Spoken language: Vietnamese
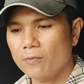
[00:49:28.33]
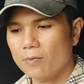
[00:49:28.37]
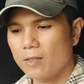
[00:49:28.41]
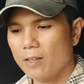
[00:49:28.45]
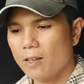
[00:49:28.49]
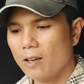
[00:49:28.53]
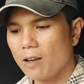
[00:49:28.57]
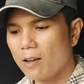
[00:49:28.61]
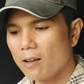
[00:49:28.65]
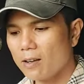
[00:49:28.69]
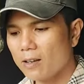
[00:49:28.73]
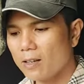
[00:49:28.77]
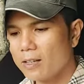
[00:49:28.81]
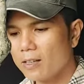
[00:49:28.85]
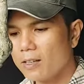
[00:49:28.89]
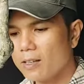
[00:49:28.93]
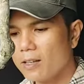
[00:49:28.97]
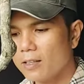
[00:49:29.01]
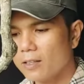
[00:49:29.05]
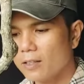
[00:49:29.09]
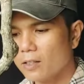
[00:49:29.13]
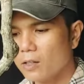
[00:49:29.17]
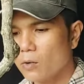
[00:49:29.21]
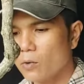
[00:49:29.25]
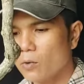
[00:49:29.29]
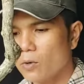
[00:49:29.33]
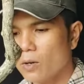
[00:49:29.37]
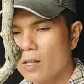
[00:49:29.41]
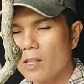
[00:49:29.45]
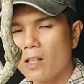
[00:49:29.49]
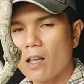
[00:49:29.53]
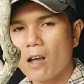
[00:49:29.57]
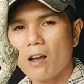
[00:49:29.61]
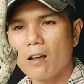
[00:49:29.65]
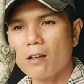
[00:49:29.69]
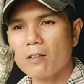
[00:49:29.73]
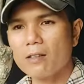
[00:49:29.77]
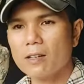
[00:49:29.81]
do cái hình thù nó
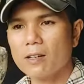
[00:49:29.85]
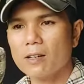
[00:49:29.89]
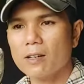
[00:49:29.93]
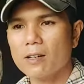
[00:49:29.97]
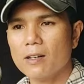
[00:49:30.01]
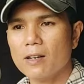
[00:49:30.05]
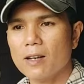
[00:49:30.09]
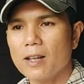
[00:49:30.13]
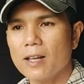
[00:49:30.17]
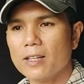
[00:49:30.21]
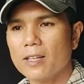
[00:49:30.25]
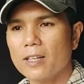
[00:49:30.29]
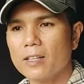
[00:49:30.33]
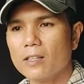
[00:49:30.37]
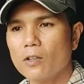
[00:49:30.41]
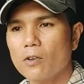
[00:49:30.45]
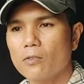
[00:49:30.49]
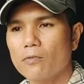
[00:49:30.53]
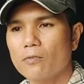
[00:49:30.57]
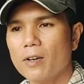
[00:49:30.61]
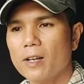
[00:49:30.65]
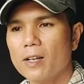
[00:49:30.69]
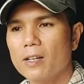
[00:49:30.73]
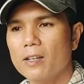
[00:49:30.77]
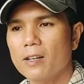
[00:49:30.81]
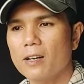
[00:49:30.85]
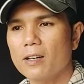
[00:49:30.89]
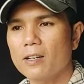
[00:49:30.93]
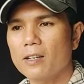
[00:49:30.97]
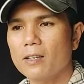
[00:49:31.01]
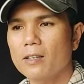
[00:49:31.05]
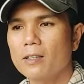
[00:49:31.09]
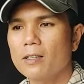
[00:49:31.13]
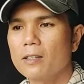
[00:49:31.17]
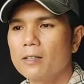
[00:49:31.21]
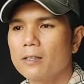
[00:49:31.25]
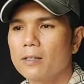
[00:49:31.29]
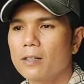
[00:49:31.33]
nhỏ cho nên là thanh tùng phải lựa
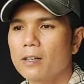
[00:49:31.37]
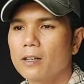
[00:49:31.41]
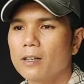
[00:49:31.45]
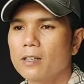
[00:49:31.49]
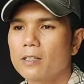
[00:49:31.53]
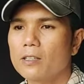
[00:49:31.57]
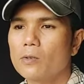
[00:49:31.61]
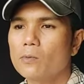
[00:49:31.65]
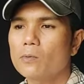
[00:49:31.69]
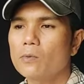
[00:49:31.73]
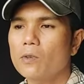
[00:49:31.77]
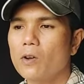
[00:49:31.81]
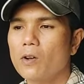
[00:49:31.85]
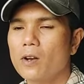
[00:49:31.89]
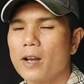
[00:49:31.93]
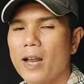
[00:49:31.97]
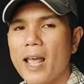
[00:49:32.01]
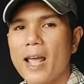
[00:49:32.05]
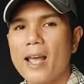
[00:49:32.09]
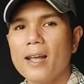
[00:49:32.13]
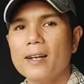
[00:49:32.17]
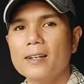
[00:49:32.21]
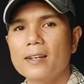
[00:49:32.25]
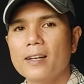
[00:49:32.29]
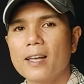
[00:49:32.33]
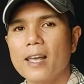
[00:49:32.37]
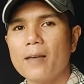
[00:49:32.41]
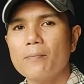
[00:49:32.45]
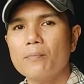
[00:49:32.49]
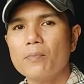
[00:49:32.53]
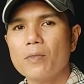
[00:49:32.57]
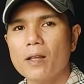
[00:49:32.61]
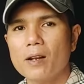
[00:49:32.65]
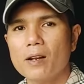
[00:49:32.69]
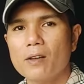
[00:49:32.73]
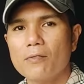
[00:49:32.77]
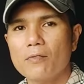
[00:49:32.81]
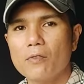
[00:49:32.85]
từng cái chúng loại lá để ghép
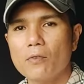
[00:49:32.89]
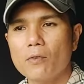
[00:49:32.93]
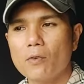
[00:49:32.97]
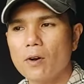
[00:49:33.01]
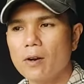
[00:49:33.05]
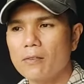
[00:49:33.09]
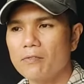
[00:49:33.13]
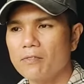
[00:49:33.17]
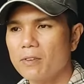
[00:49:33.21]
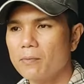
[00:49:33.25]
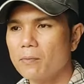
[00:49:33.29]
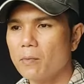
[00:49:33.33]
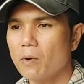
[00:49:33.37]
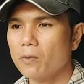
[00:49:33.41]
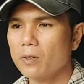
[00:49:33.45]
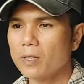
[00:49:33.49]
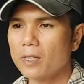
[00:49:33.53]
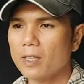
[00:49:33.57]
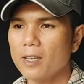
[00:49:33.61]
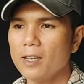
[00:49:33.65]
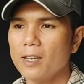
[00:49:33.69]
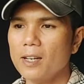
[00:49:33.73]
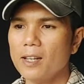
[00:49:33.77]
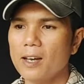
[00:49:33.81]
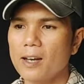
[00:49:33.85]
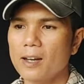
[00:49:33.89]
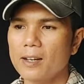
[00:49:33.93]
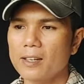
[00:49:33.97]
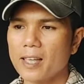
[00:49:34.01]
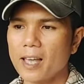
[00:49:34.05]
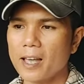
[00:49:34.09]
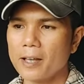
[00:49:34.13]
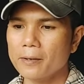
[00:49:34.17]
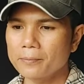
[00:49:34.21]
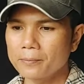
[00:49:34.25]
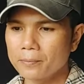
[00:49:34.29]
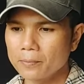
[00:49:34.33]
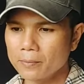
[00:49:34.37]
cho nó phù hợp với một cái tỷ lệ
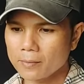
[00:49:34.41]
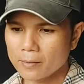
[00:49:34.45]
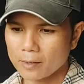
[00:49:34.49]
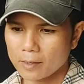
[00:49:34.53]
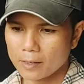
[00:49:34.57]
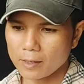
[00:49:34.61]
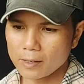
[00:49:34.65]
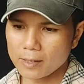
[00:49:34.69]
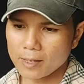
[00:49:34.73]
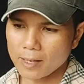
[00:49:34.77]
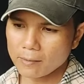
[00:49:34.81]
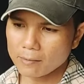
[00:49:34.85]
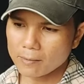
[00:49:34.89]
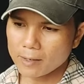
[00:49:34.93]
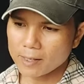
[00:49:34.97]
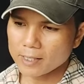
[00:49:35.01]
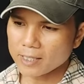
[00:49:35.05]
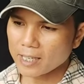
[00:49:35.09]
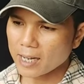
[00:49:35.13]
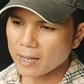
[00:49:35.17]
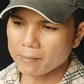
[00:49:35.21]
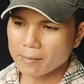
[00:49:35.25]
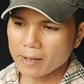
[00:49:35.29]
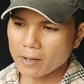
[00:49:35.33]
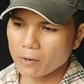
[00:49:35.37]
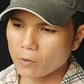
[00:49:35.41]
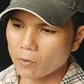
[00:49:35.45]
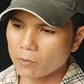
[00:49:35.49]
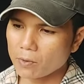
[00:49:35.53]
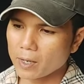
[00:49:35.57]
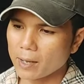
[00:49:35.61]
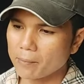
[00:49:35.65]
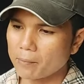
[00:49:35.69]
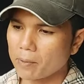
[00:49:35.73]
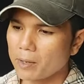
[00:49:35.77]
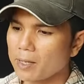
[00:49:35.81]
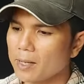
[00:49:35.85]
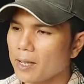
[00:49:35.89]
nha cái dòng linh sam nào cũng
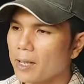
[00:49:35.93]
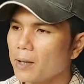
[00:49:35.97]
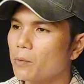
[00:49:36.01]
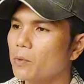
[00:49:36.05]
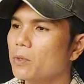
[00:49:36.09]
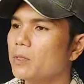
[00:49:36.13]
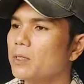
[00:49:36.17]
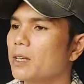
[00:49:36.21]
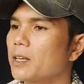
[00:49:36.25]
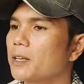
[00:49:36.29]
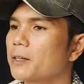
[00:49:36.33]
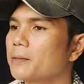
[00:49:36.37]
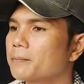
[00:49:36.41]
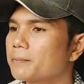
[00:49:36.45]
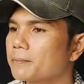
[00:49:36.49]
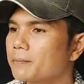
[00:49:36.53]
đẹp hết nha quý chị